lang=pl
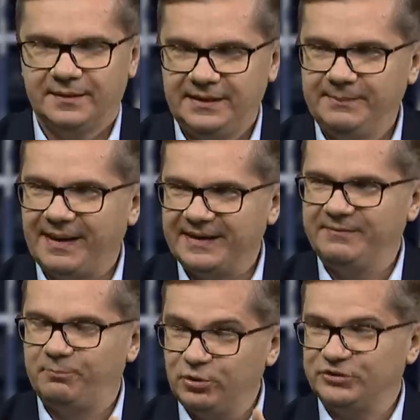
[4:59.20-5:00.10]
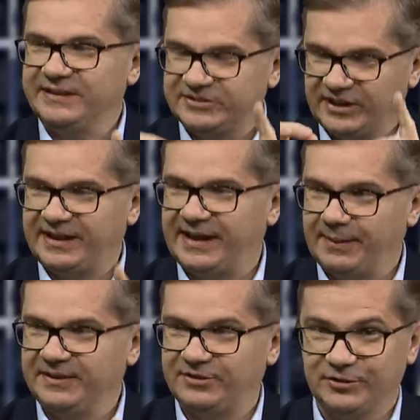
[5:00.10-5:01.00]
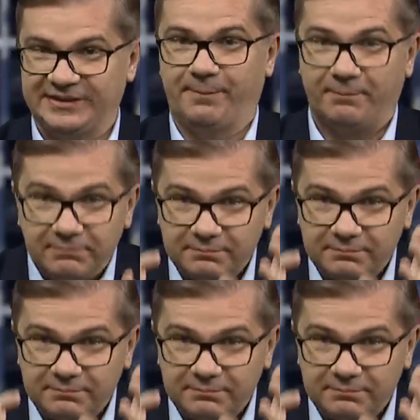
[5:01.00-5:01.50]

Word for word: i, ma, i później sprzedajemy to za